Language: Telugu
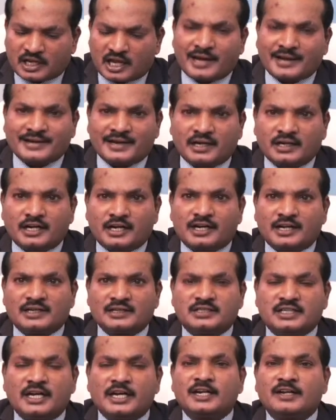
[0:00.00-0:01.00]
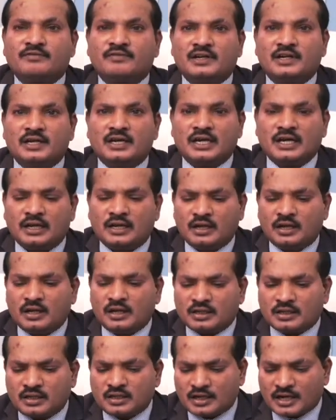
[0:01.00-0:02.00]
టార్గెటెడ్గా చేయటం వల్ల
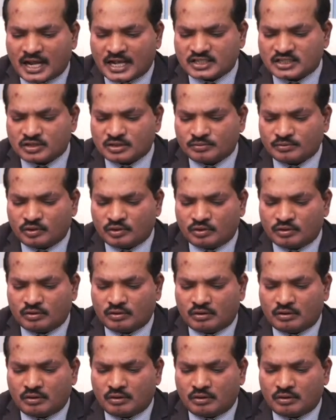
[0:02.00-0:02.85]
ఈ రాష్ట్రంలో